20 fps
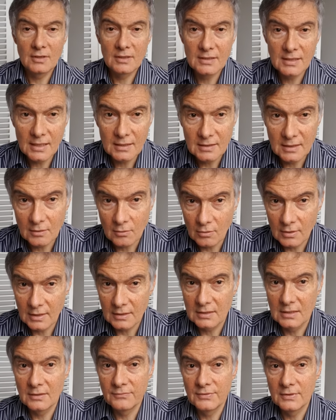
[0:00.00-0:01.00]
les dettes des
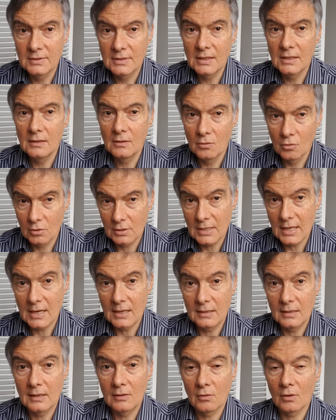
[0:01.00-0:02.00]
collectivités
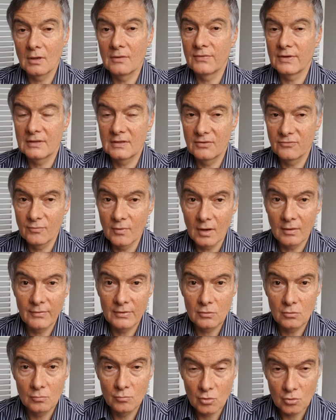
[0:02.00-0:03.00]
locales. Alors effectivement,
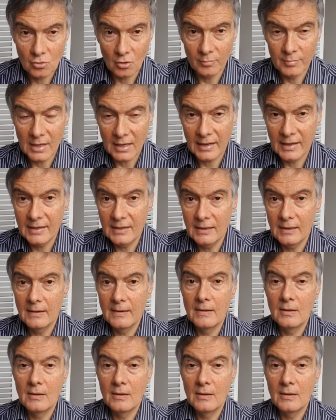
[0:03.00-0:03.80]
avec une mesure pareille,